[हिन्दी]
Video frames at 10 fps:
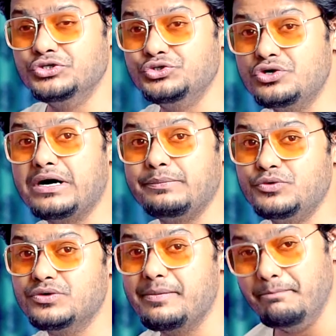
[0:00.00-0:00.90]
जो आप
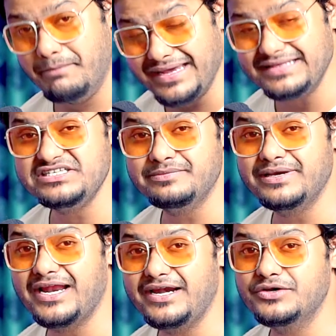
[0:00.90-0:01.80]
लोगों का मेन जी
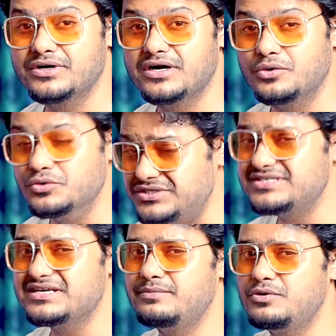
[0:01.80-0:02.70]
मेल होगा उसी
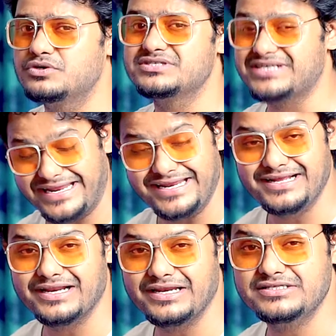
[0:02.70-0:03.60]
से आप लोग साइन इन
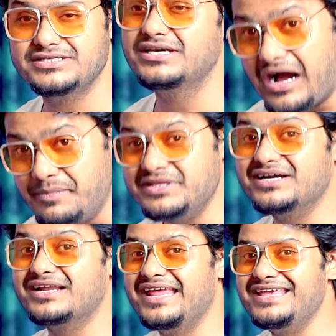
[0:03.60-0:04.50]
कर लीजिए अभी
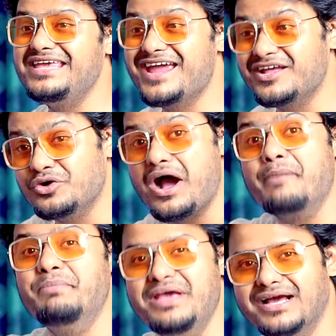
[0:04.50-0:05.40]
तक नहीं किया है तो
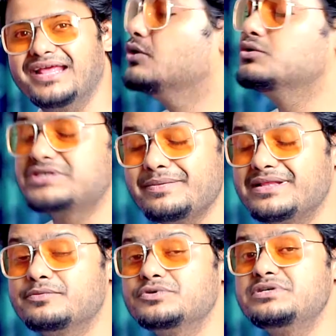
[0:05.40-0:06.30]
अब भी करें उसके बाद
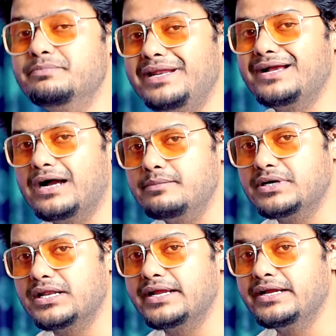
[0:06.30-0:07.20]
आपको सिंपल एक काम
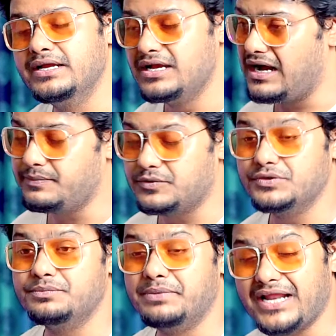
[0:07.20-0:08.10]
करना है
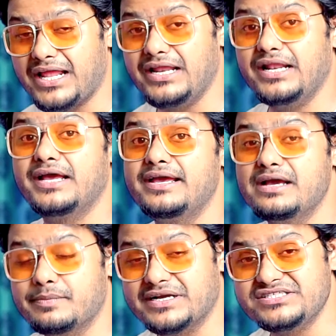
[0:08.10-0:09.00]
आपको बना लेना है
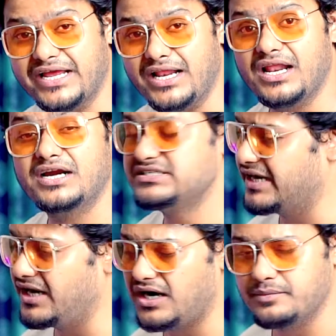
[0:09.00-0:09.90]
आपका चैनल आर्ट
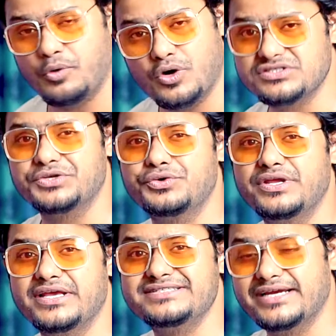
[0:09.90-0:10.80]
चैनल आर्ट बहुत ज़रूरी
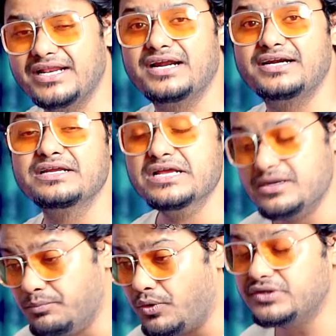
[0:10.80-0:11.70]
है चैनल आर्ट
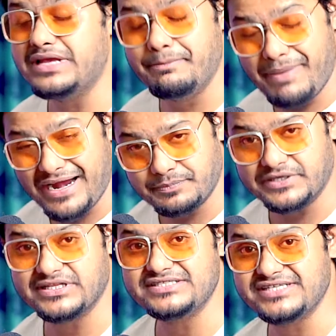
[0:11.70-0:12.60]
बहुत इम्पैक्ट
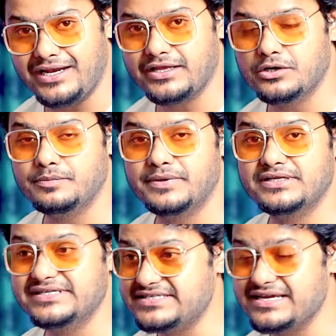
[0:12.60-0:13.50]
पड़ता है चैनल के ऊपर
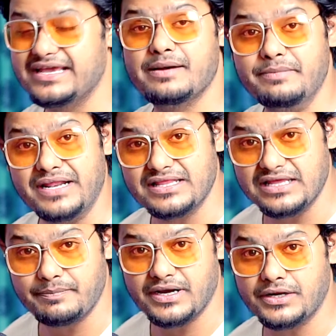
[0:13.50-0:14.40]
जैसे कि आप मेरा देख
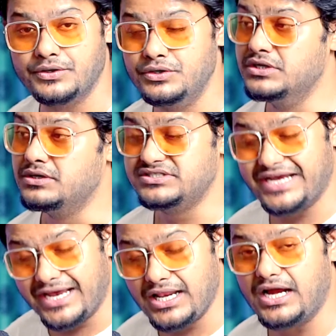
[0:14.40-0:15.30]
पा रहे हो
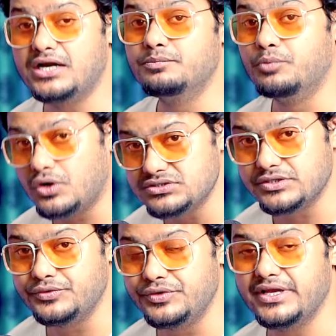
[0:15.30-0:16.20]
चैनल आर्ट बहुत
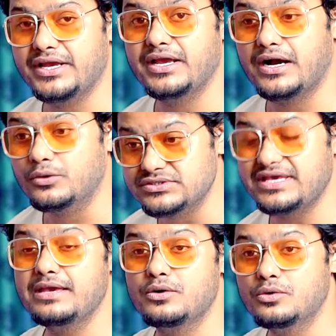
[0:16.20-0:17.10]
ज़रूरी है
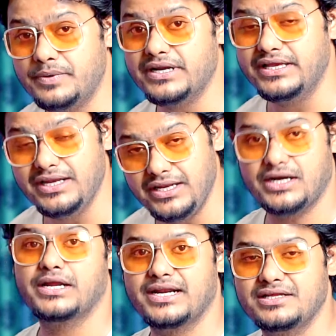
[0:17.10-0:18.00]
उसके ऊपर ही
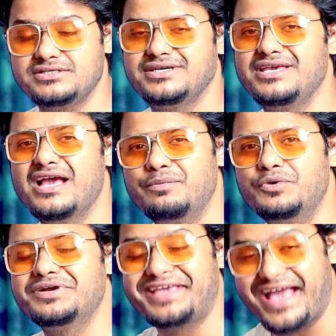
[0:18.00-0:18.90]
लिखा रहना चाहिए कि आप
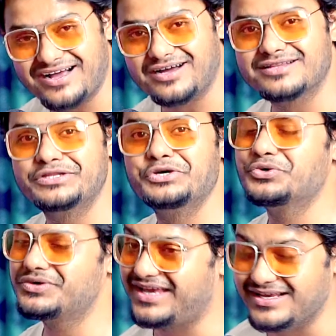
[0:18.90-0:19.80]
लोग क्या करते
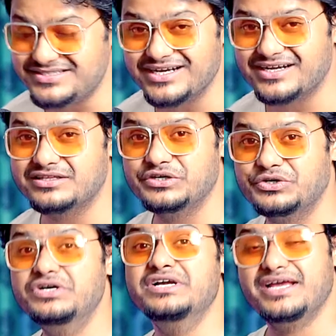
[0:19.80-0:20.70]
हो कैसे करते हो
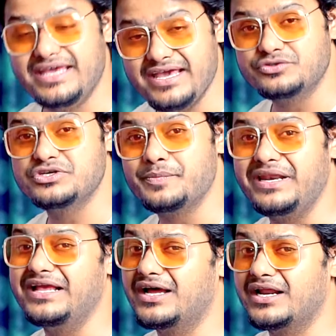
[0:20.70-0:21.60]
ये उसके ऊपर
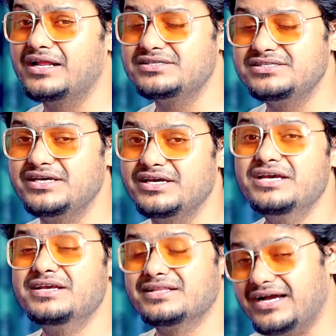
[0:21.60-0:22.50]
लिखा रहना चाहिए
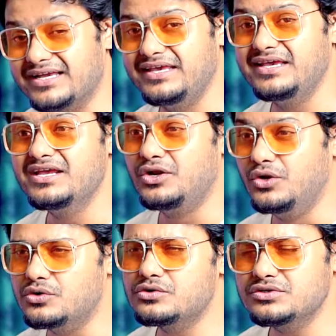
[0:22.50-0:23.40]
ताकि
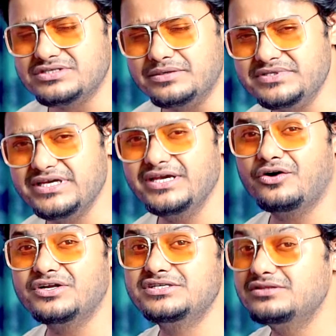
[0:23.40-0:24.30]
लोगों को समझे
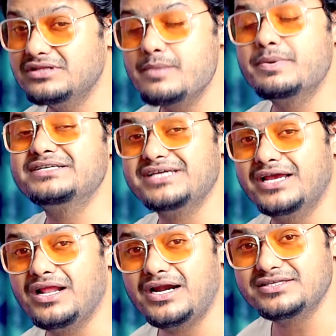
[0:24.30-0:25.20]
और जितना आपका
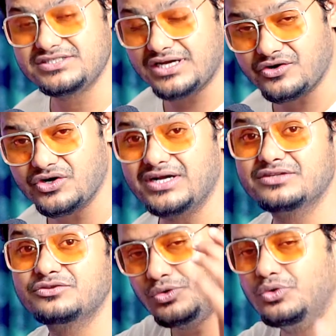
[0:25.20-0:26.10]
चैनल आज अच्छा होगा
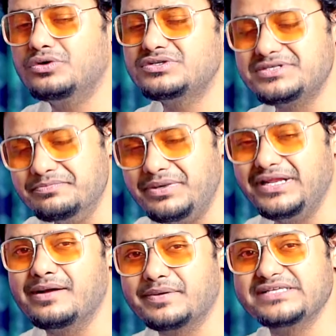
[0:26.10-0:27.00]
लोग सिंपली
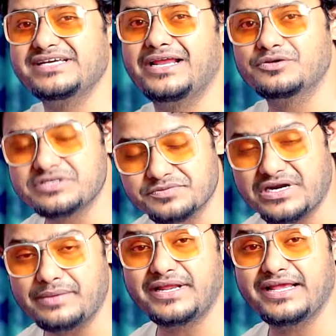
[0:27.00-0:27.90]
आपके चैनल को
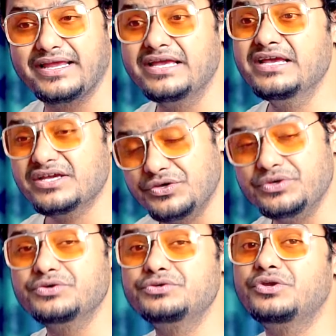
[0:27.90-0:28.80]
सब्सक्राइब करेंगे
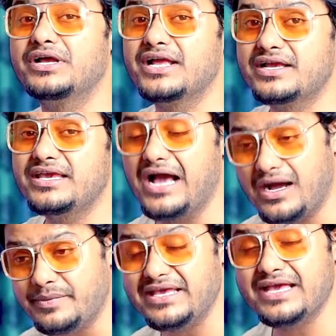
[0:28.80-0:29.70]
क्योंकि उनको लगेगा कि
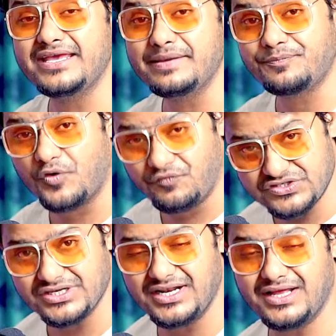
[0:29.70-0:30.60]
हाँ भैया ये
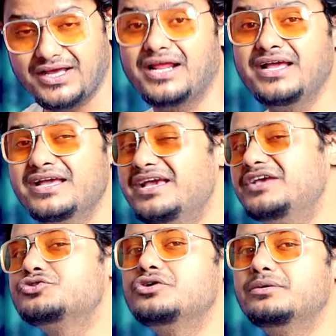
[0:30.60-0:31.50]
प्रोफेशनल लग रहा है
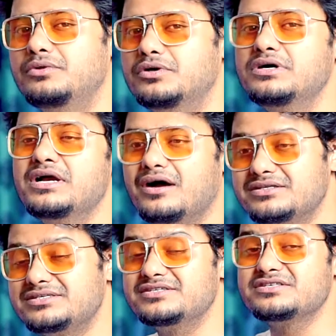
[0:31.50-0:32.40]
इसको हम लोग
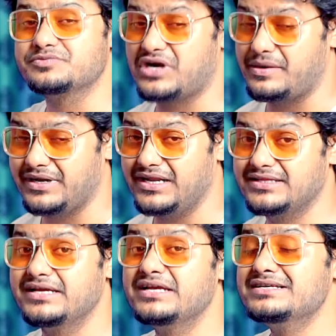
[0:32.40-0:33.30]
अच्छे से सब्सक्राइब कर
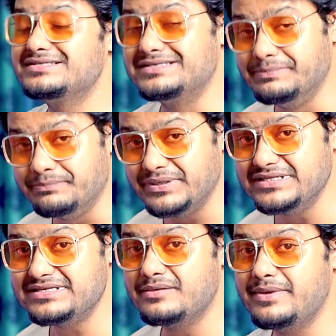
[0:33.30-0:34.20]
लेते हैं सिंपल
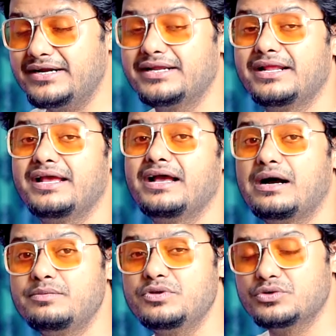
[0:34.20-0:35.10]
सा मैटर है
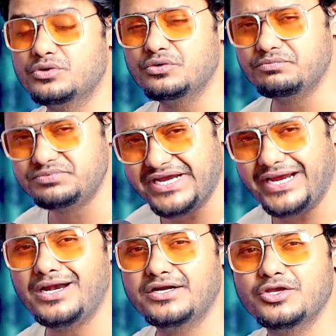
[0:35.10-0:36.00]
आप लोगों को
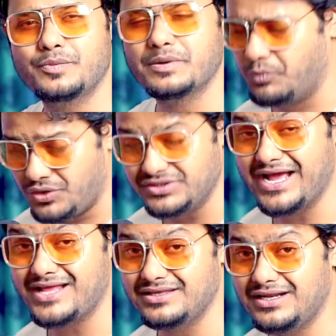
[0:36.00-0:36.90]
चैनल आर्ट के ऊपर बहुत
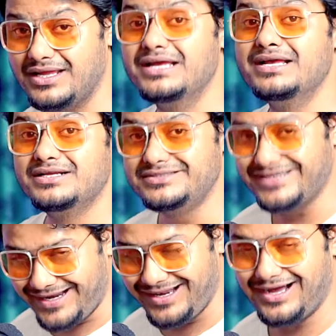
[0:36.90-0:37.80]
ध्यान देना है
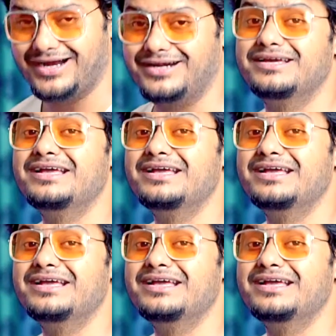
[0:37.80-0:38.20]
चैनल आर्ट